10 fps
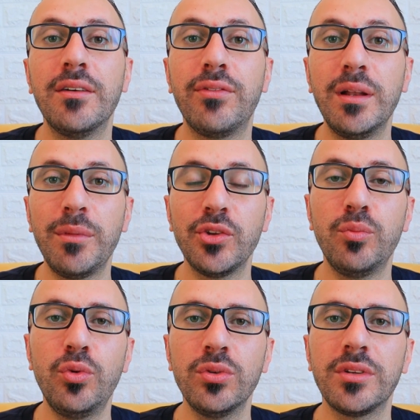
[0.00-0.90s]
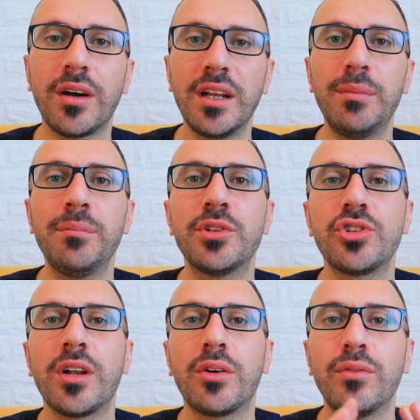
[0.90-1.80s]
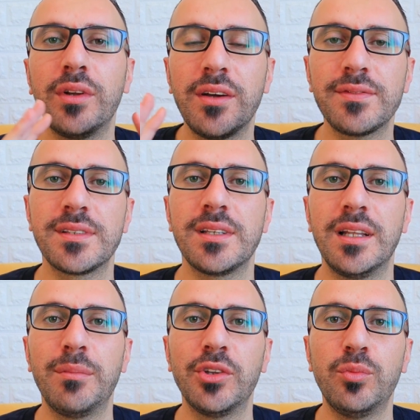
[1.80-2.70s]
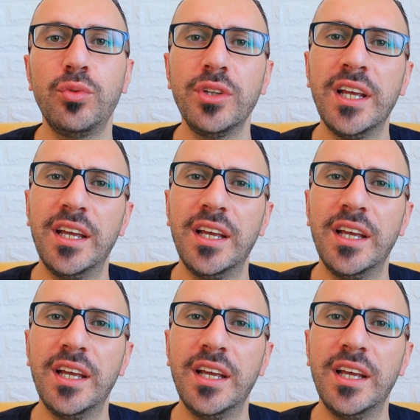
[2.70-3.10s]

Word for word: في المضمون تقريبا بتشاركوا في نفس المضمون